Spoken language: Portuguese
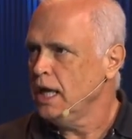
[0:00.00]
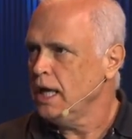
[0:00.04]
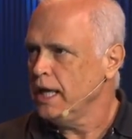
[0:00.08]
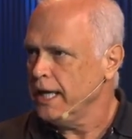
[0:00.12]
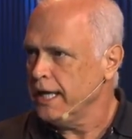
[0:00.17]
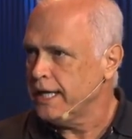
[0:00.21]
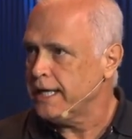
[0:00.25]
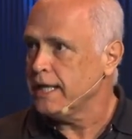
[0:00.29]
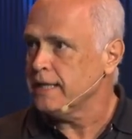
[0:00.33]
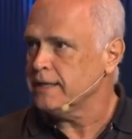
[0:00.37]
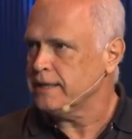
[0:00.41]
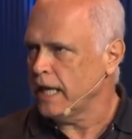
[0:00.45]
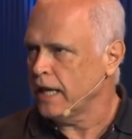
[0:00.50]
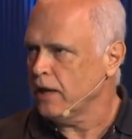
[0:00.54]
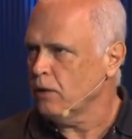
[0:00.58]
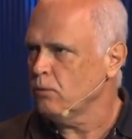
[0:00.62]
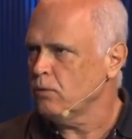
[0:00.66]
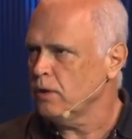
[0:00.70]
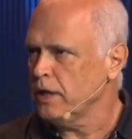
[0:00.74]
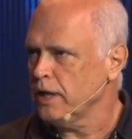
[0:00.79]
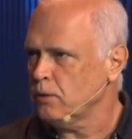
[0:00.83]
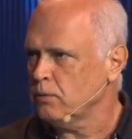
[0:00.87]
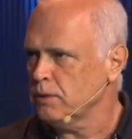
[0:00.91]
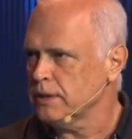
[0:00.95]
e que tenham
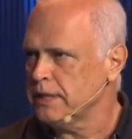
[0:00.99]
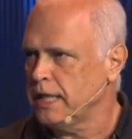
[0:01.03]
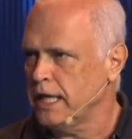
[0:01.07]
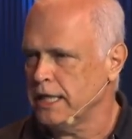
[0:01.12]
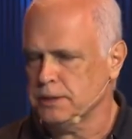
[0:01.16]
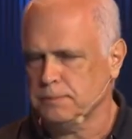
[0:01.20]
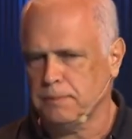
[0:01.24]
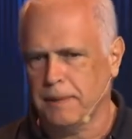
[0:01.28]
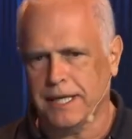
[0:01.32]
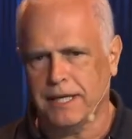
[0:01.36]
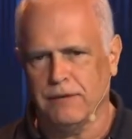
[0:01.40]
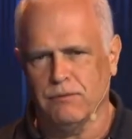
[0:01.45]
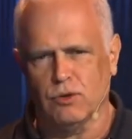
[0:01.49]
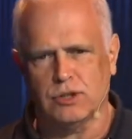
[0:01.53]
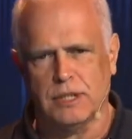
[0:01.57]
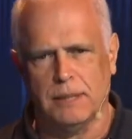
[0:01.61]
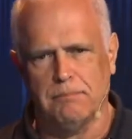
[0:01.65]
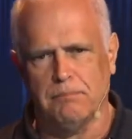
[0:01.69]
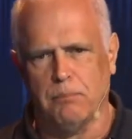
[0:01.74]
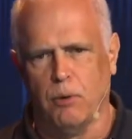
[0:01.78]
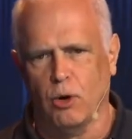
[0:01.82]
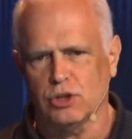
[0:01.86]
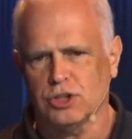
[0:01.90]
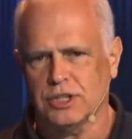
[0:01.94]
liquidez, para que você
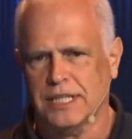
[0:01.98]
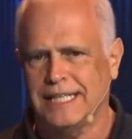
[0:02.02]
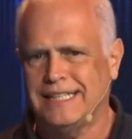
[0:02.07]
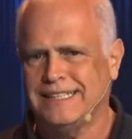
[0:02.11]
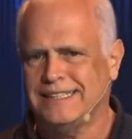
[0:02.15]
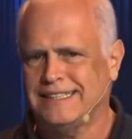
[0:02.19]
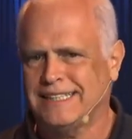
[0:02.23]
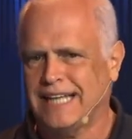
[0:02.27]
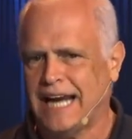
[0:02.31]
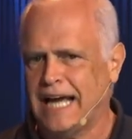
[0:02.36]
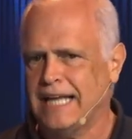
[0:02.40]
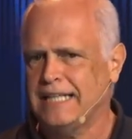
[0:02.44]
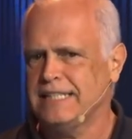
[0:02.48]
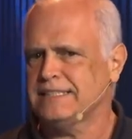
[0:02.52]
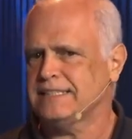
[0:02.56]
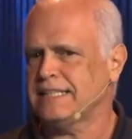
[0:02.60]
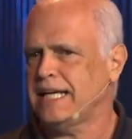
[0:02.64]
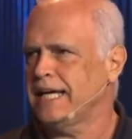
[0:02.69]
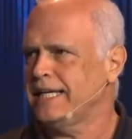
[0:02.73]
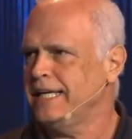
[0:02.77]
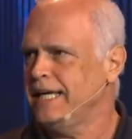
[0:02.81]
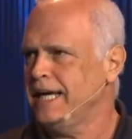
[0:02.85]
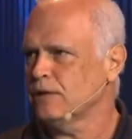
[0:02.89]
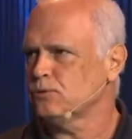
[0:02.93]
possa entrar e
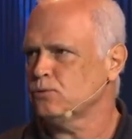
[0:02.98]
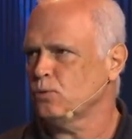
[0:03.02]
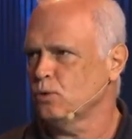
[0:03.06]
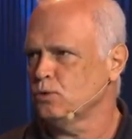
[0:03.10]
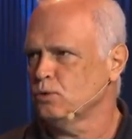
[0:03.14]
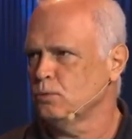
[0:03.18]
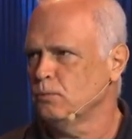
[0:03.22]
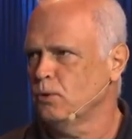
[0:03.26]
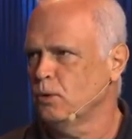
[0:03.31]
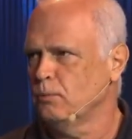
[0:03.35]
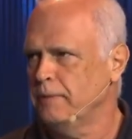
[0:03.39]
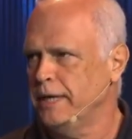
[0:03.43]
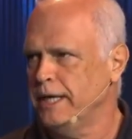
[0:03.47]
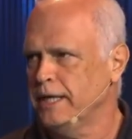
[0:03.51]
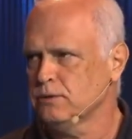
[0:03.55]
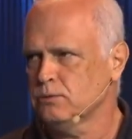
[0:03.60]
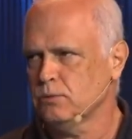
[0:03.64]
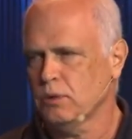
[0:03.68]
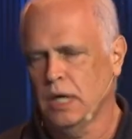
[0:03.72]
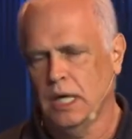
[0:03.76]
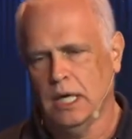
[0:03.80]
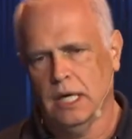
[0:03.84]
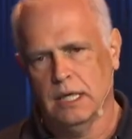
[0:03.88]
sair a todo momento.